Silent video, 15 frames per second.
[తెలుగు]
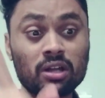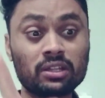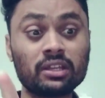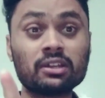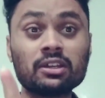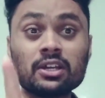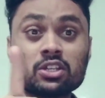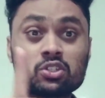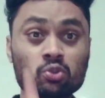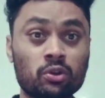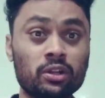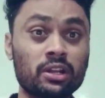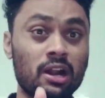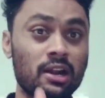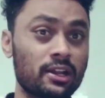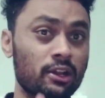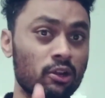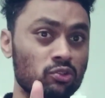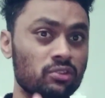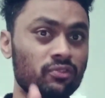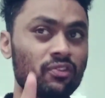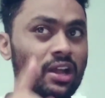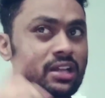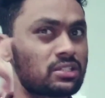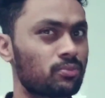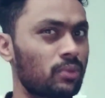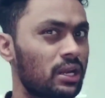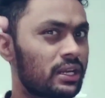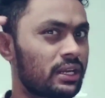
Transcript: అది స్టోరీ రాండా రోజు ఫ్యాన్స్ మళ్ళీ